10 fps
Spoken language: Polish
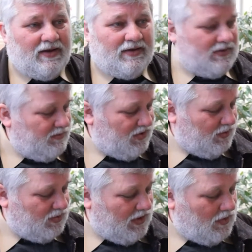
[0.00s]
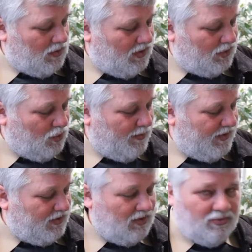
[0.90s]
No mi się udało akurat
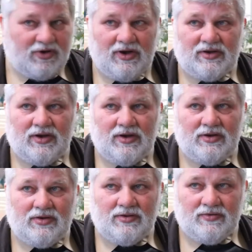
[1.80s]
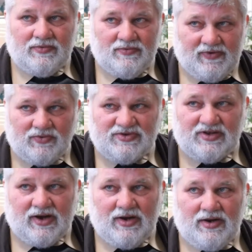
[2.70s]
kupić tą monetę e, w
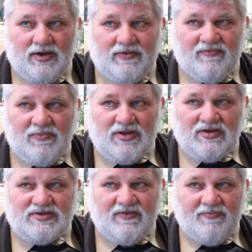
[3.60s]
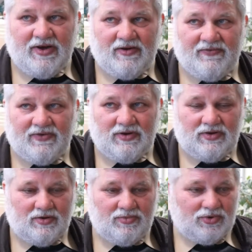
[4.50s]
Australii, w Mennicy, w Perf i
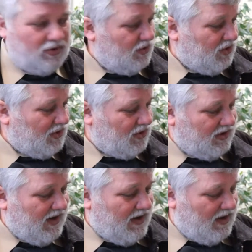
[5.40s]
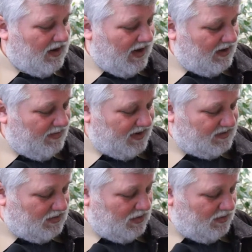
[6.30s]
to było troszeczkę taniej, ale
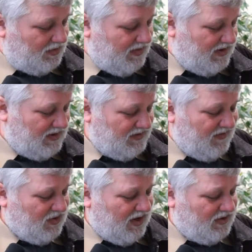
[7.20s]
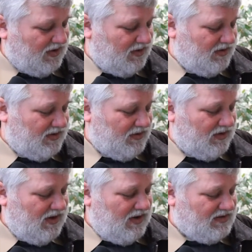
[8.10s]
bardzo ją lubię i ten zwierzaczek, chociaż
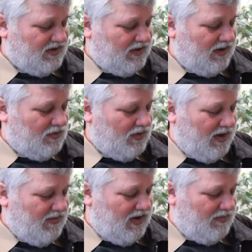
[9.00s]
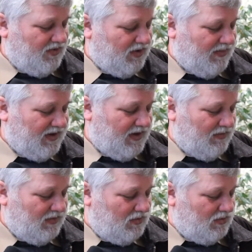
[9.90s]
za kangurami nie
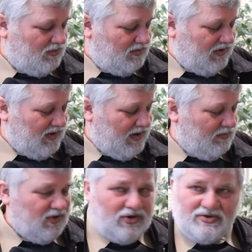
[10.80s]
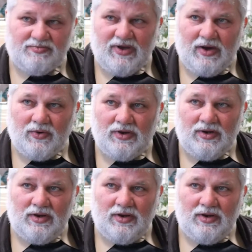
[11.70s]
przepadam, to tu ten albinos biały,